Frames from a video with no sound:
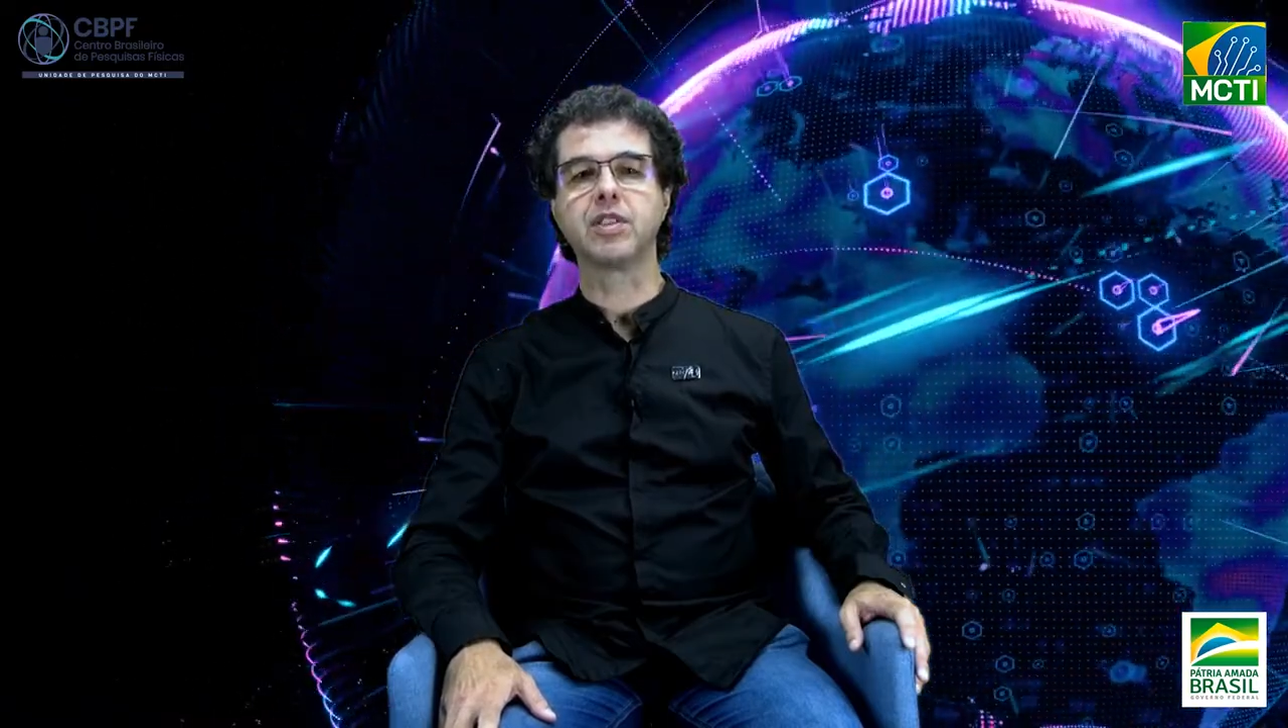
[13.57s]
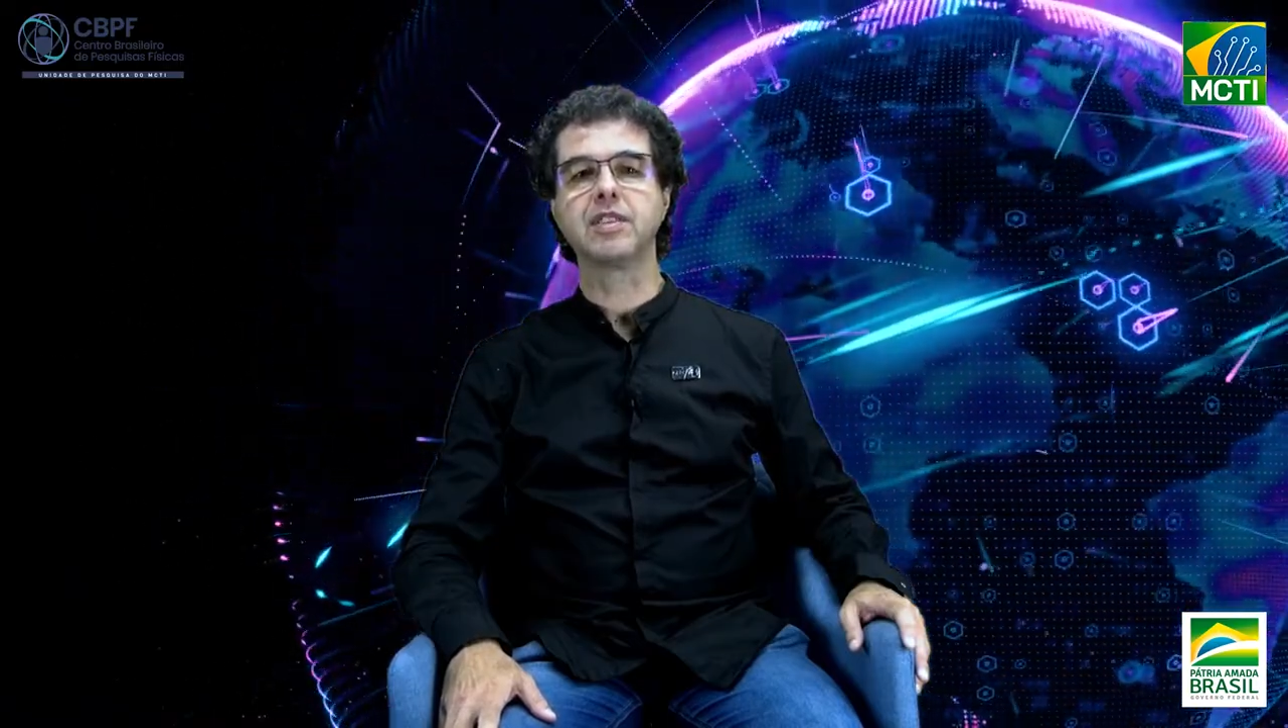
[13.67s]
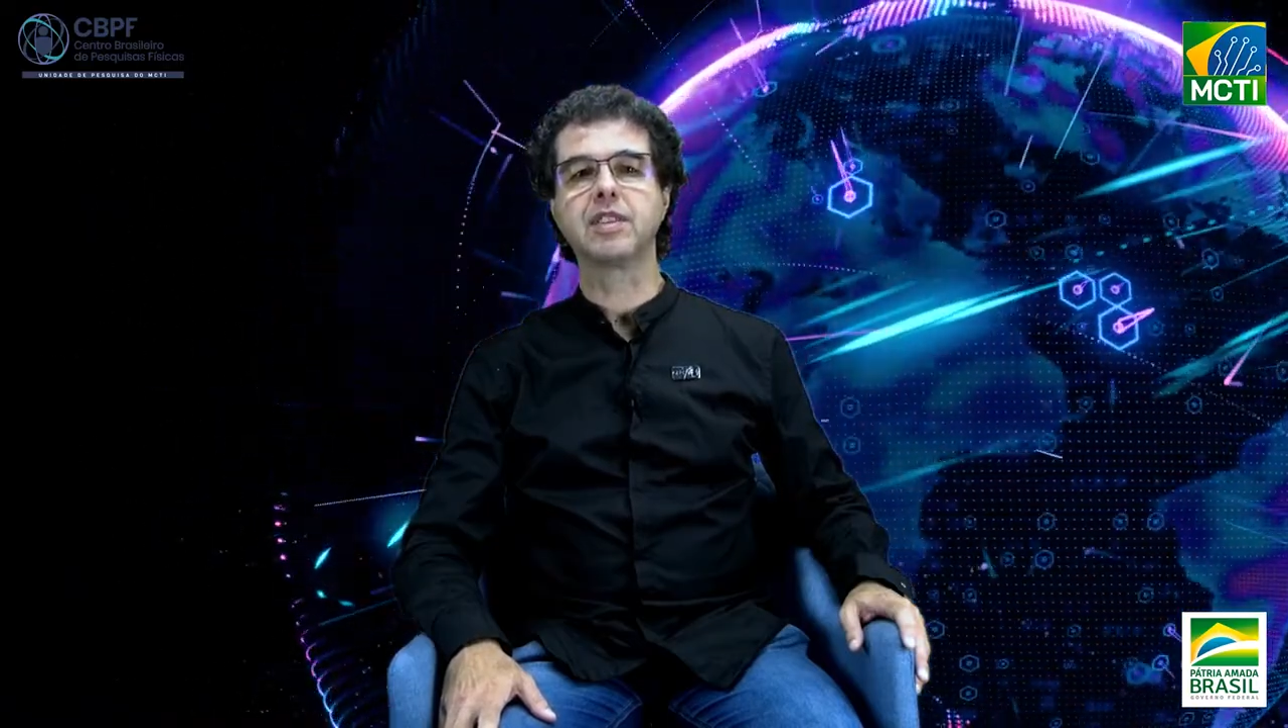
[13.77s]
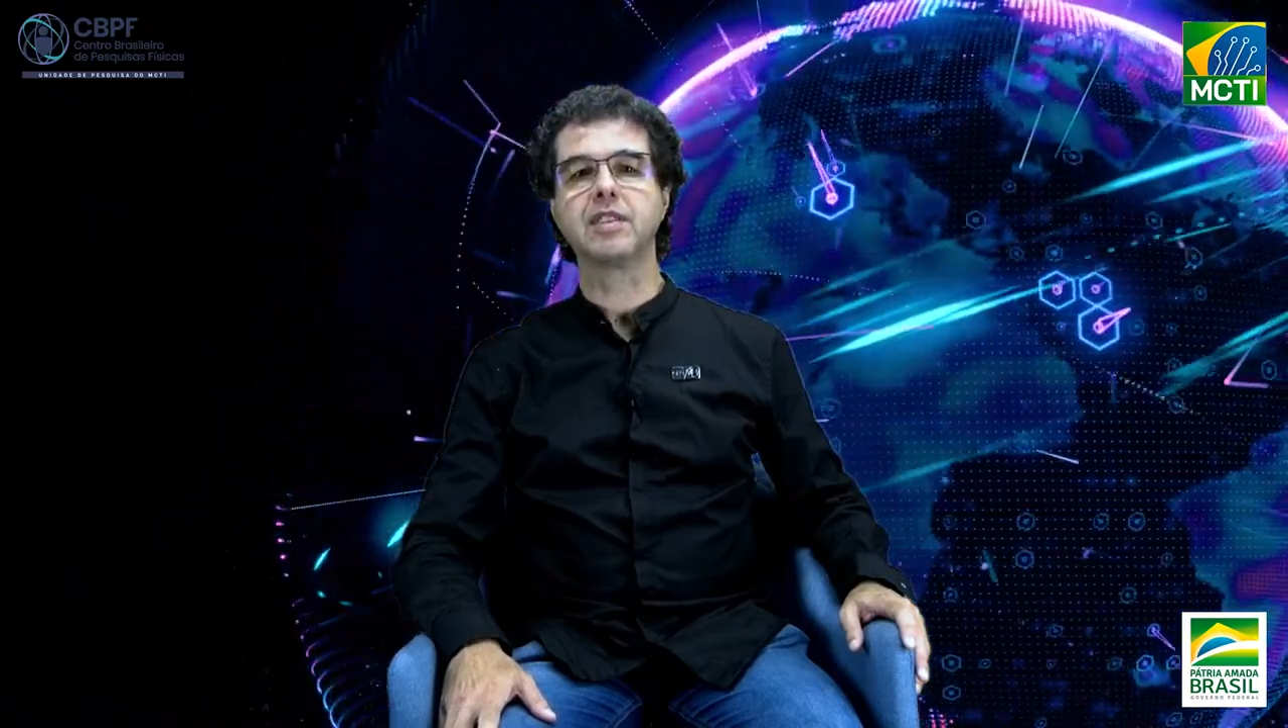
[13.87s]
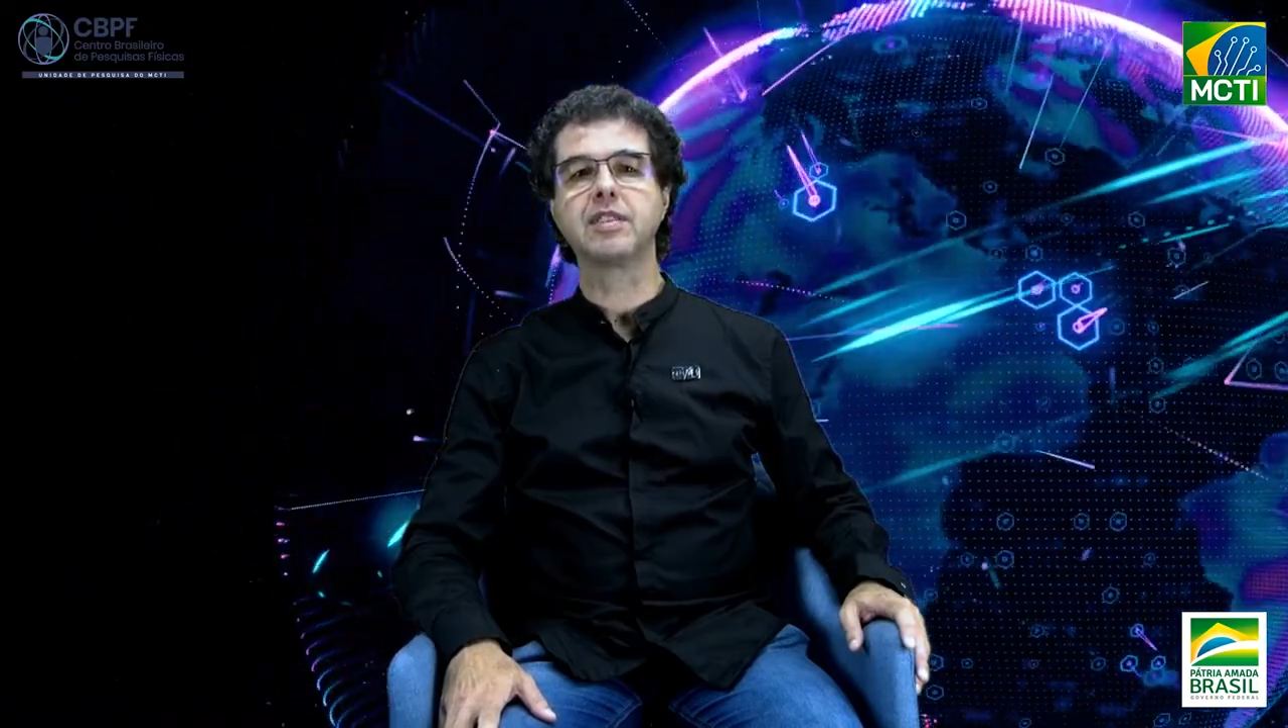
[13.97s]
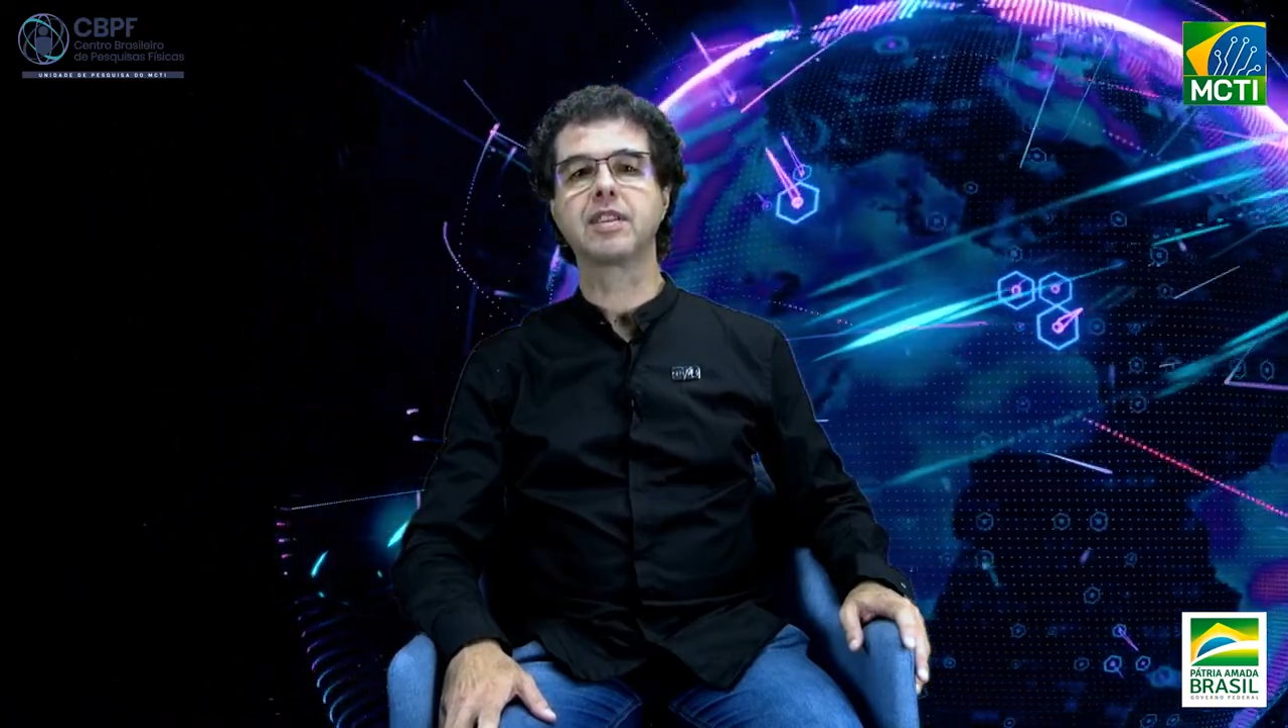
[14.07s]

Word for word: Físicas,